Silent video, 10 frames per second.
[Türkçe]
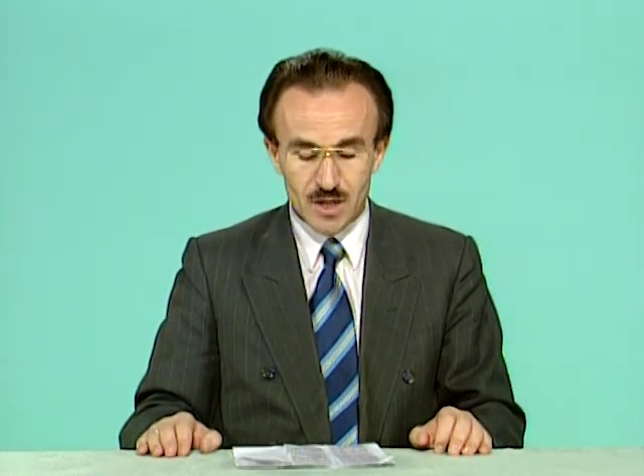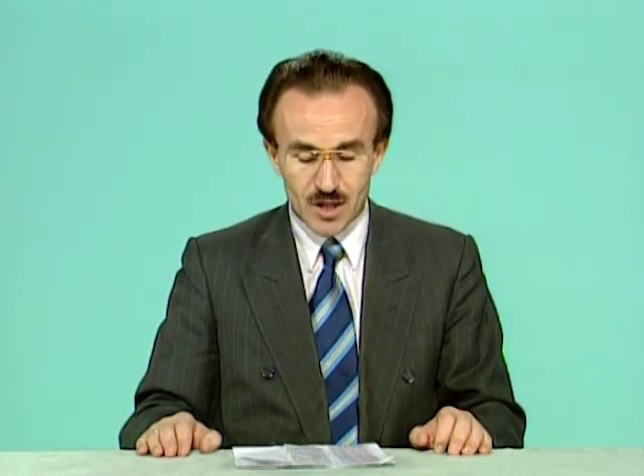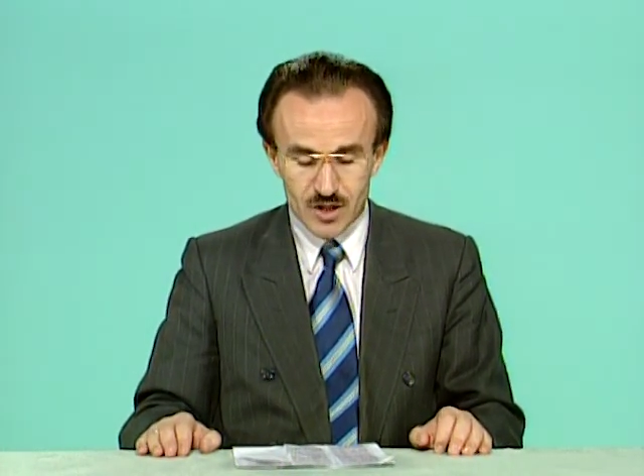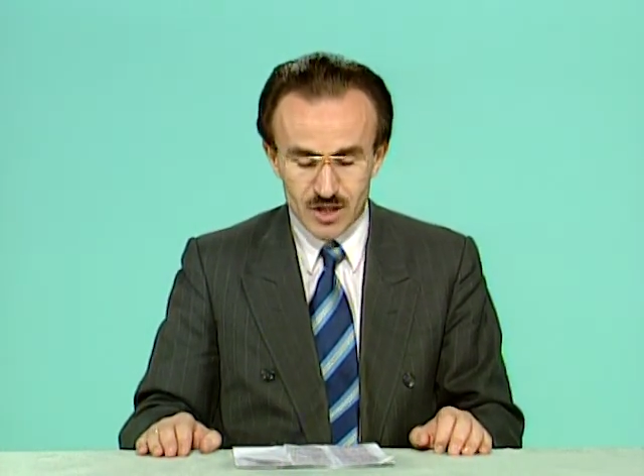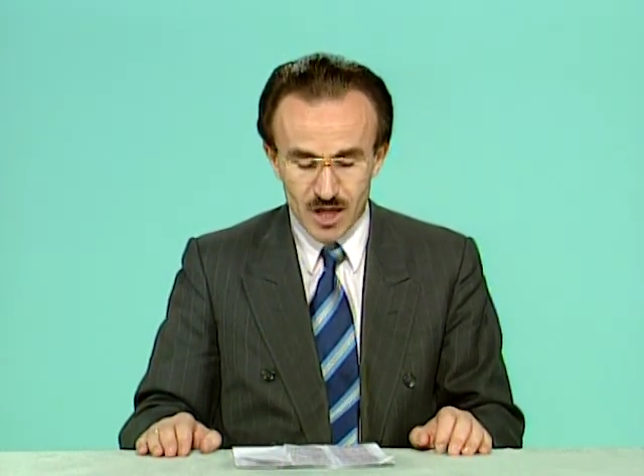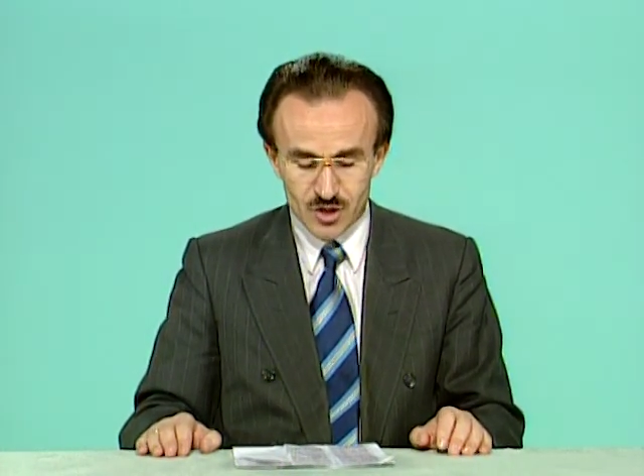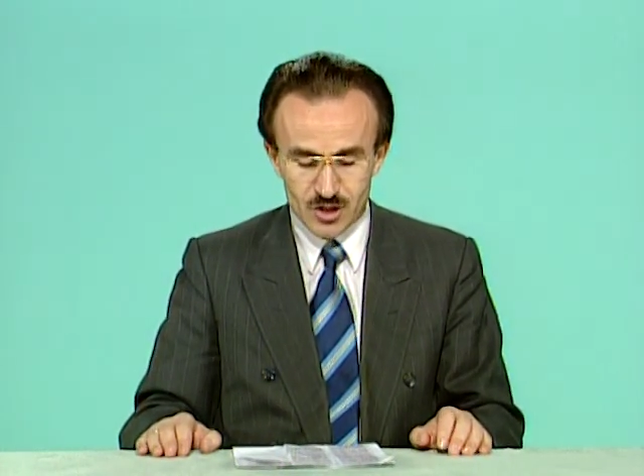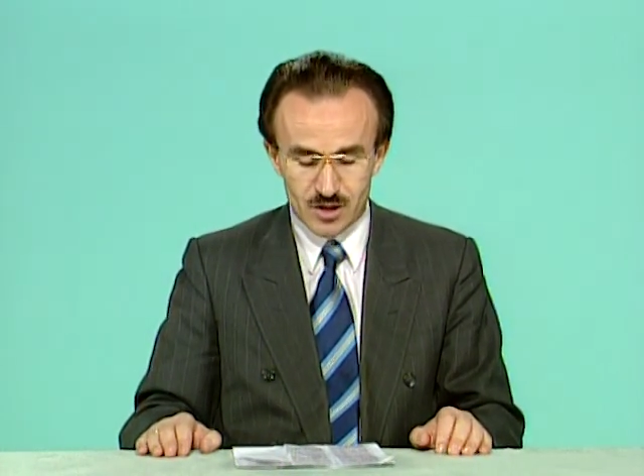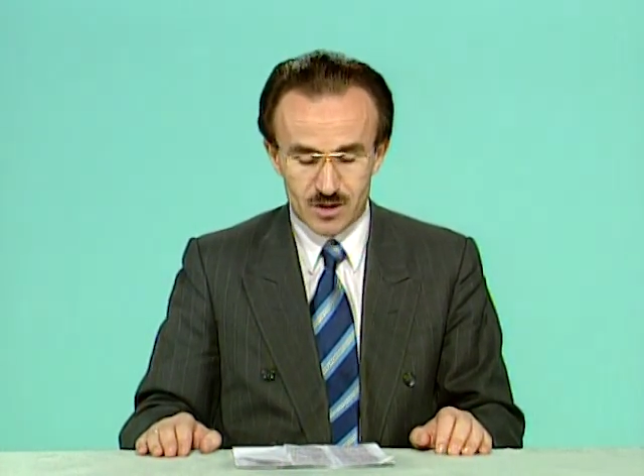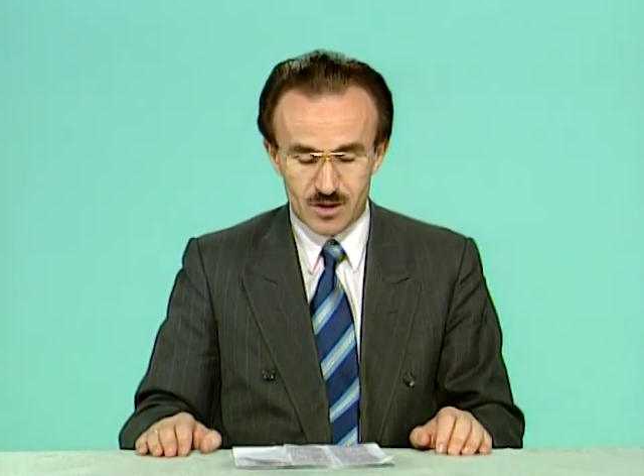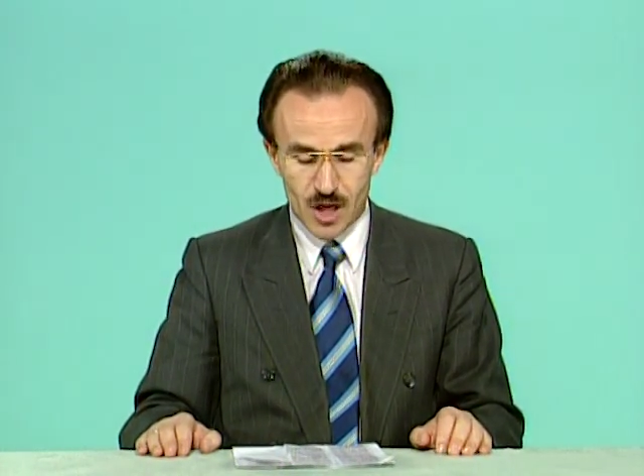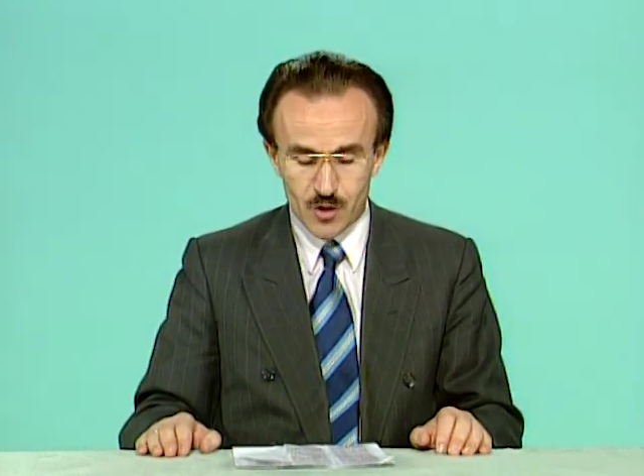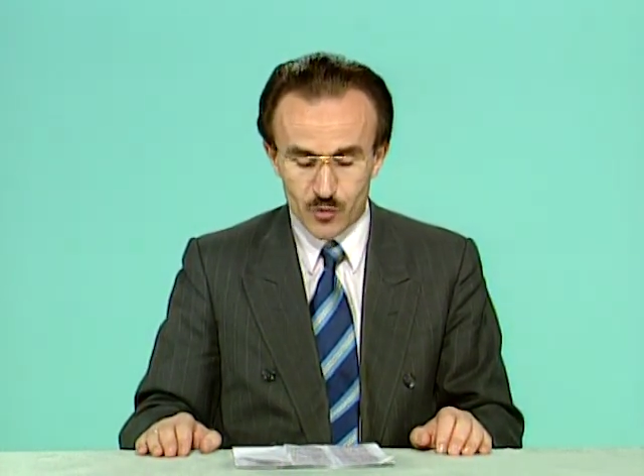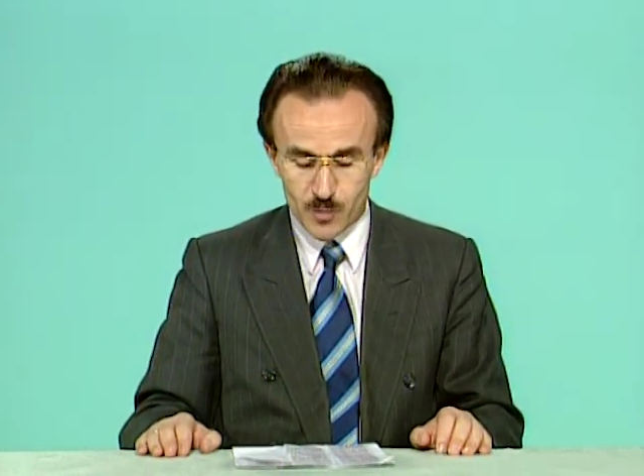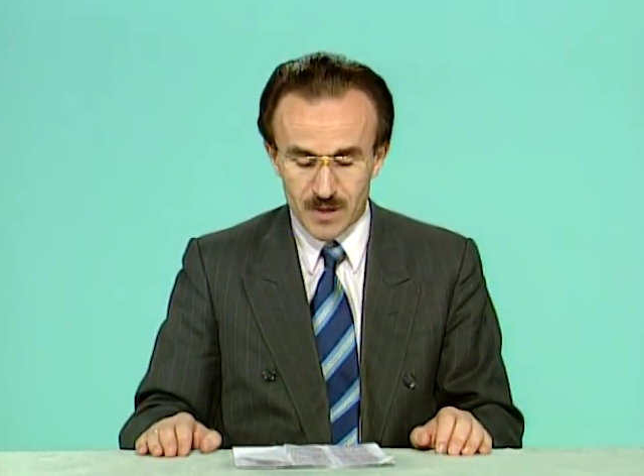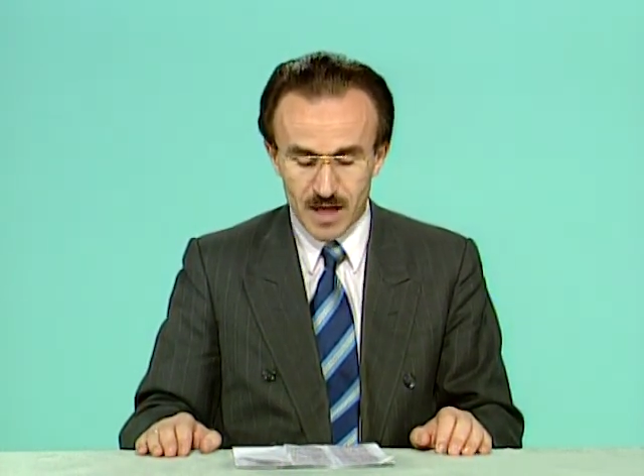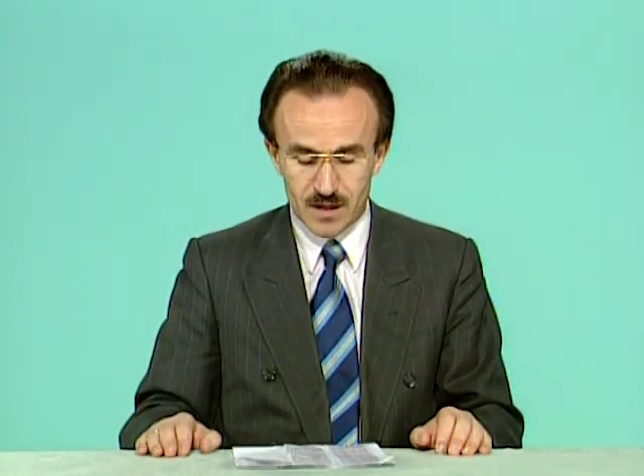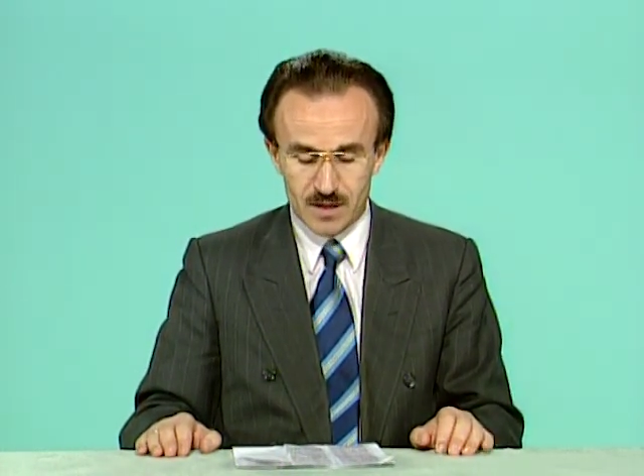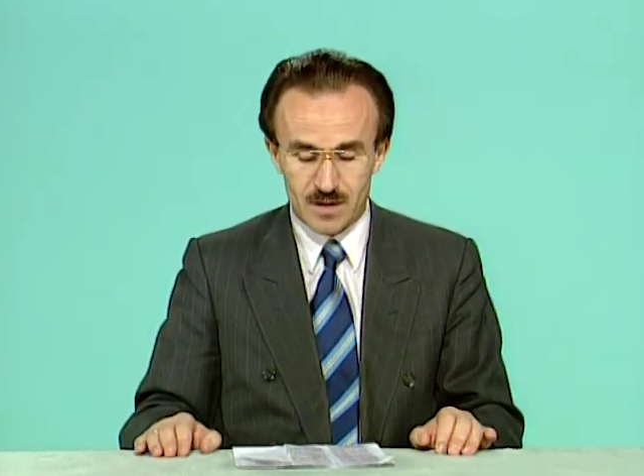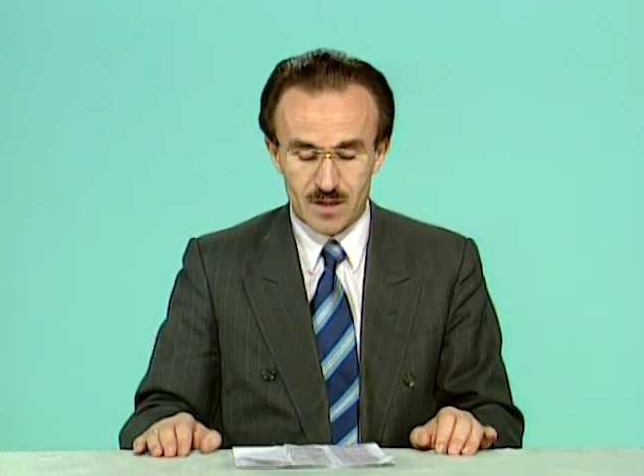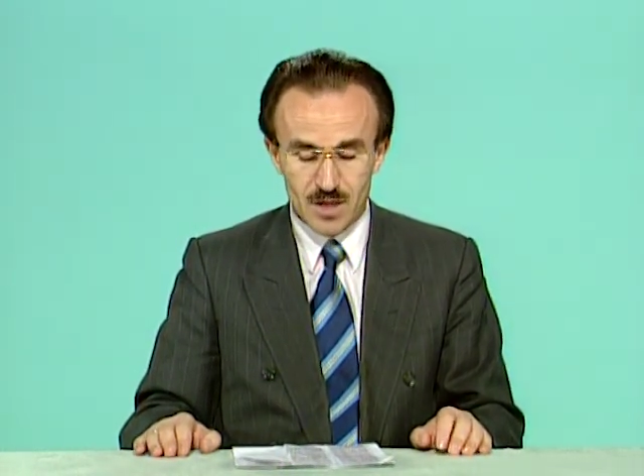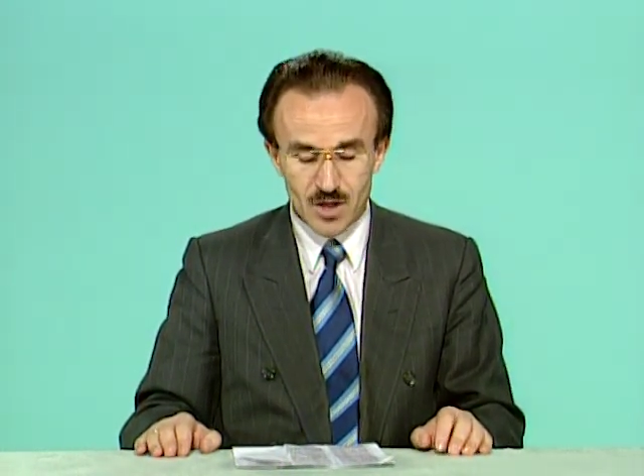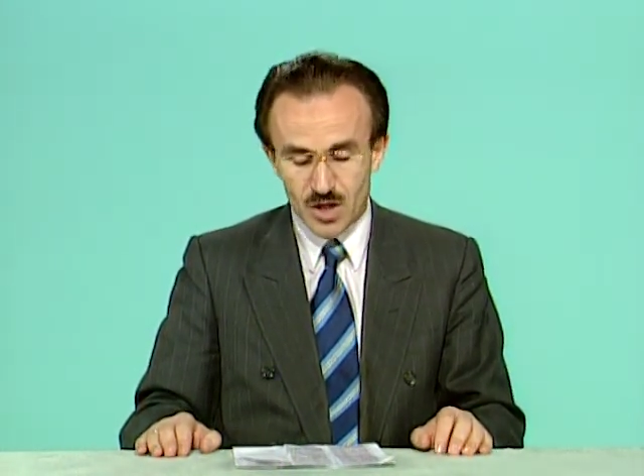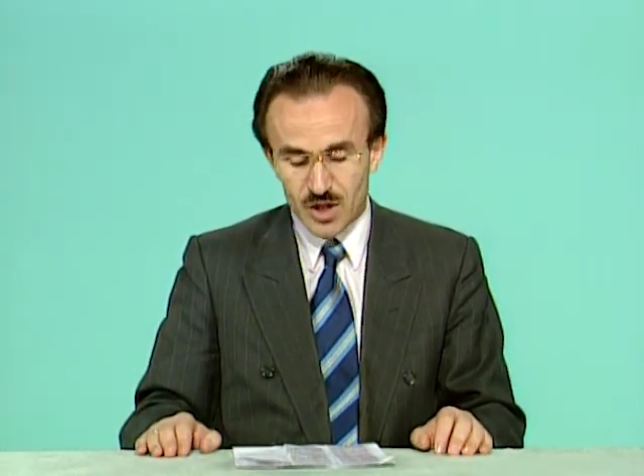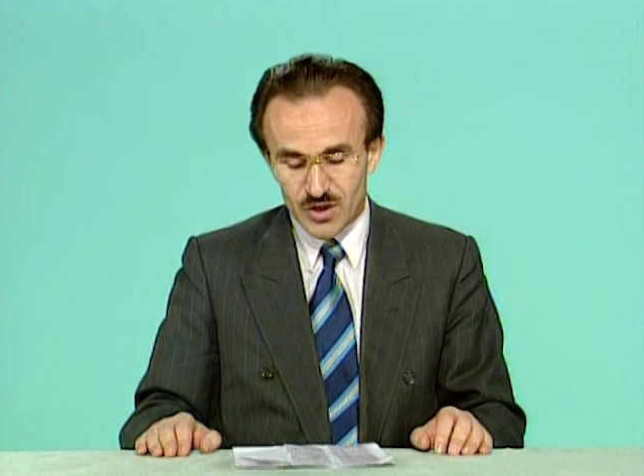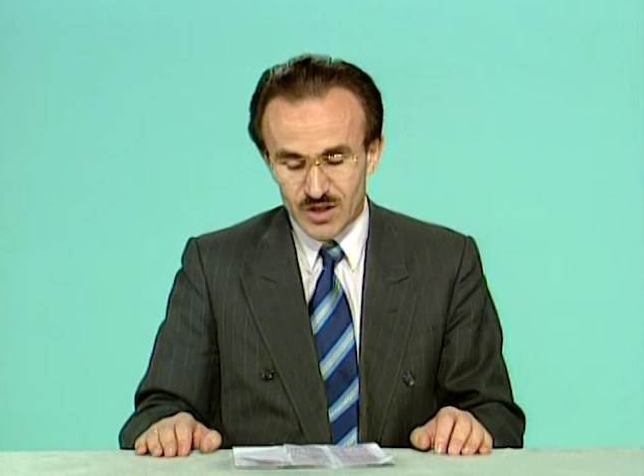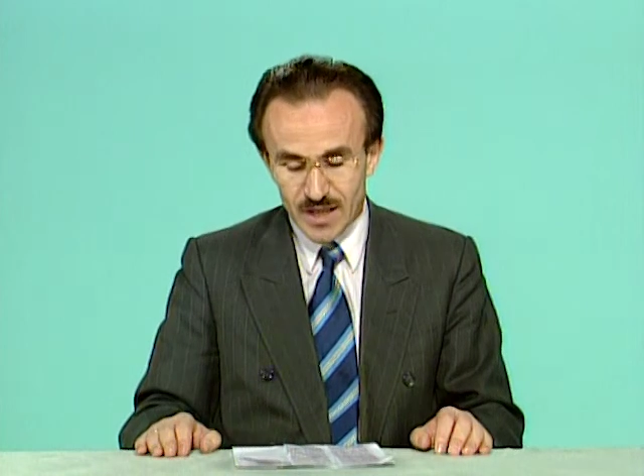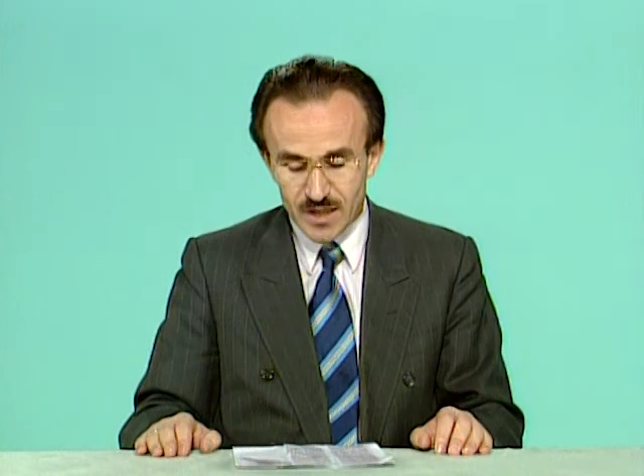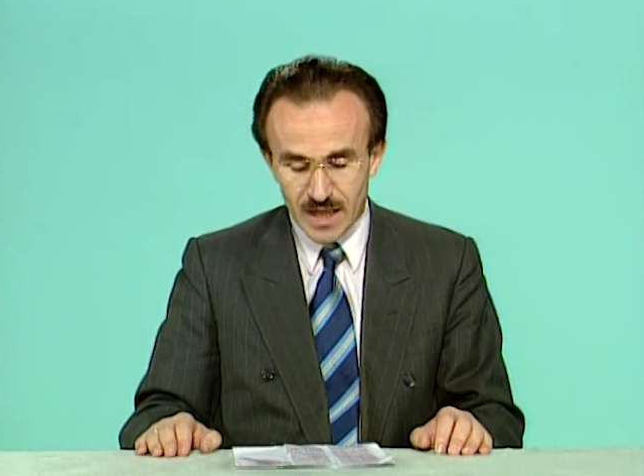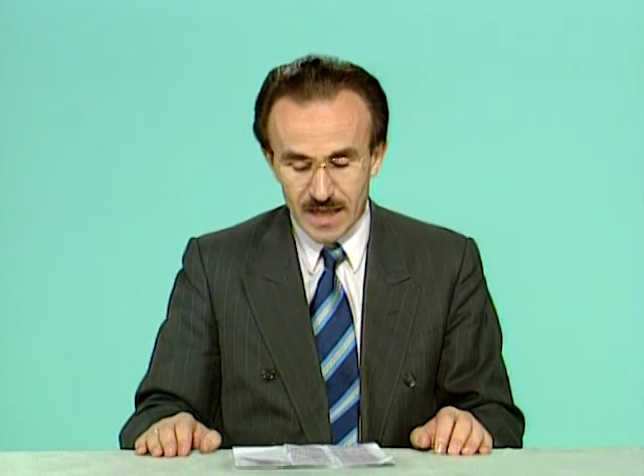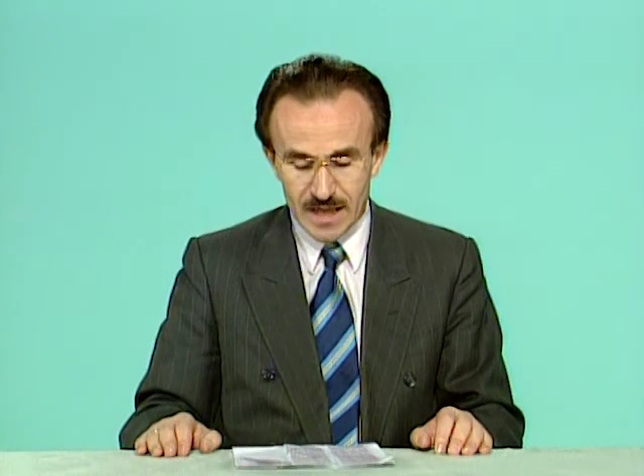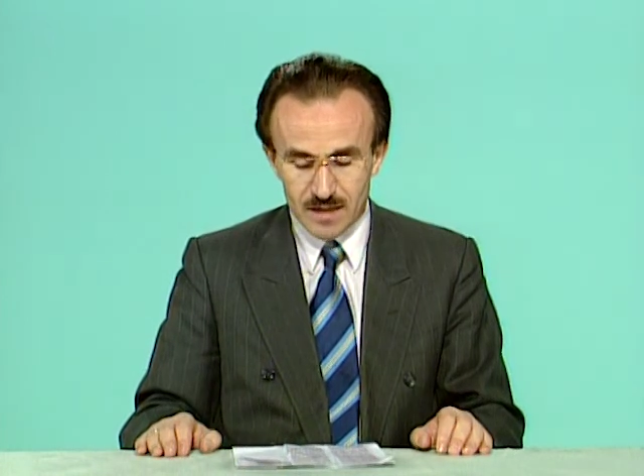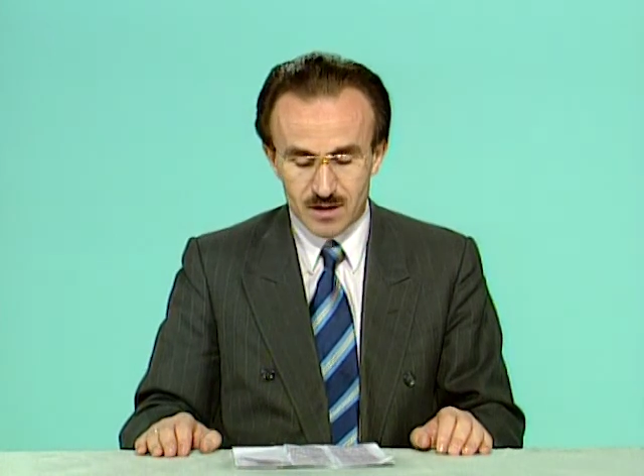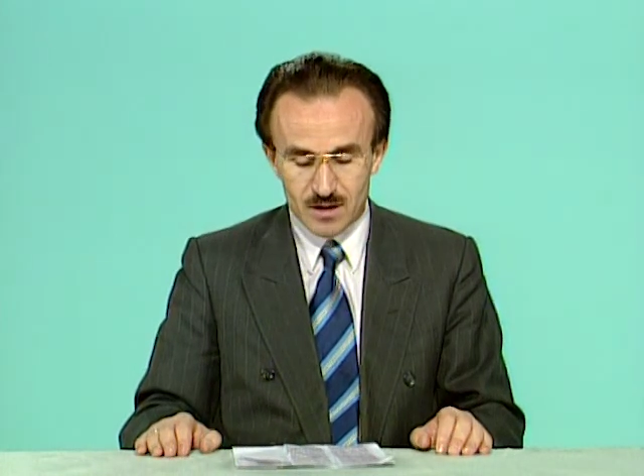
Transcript: Hisarcık, Tekfurpınarı, Yenikale,